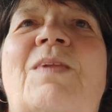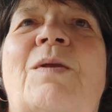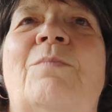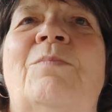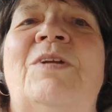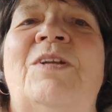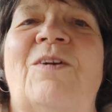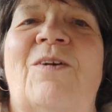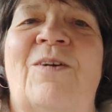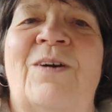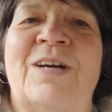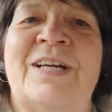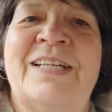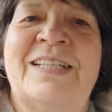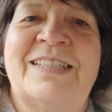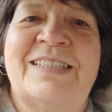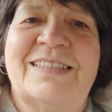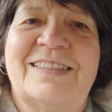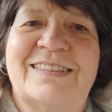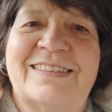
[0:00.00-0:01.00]
mit
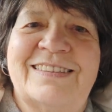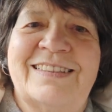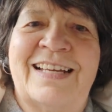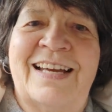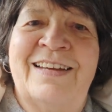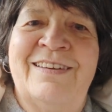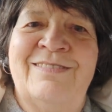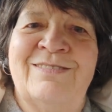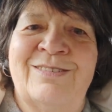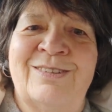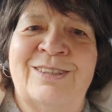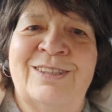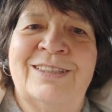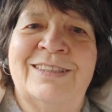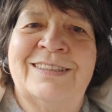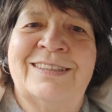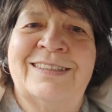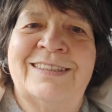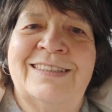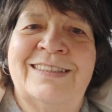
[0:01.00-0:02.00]
euch sein
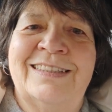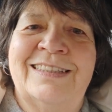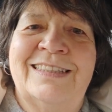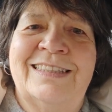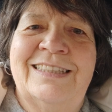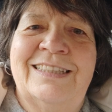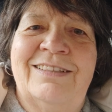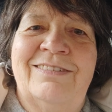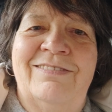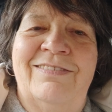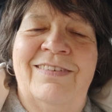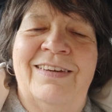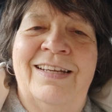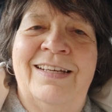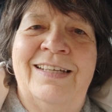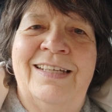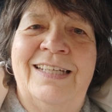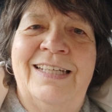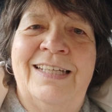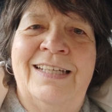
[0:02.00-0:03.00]
wollt,
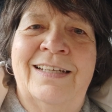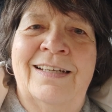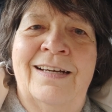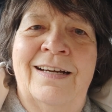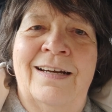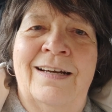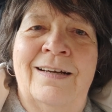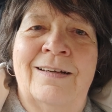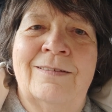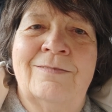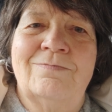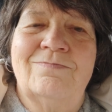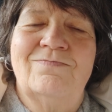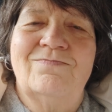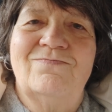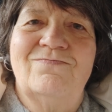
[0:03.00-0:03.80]
wenn ihr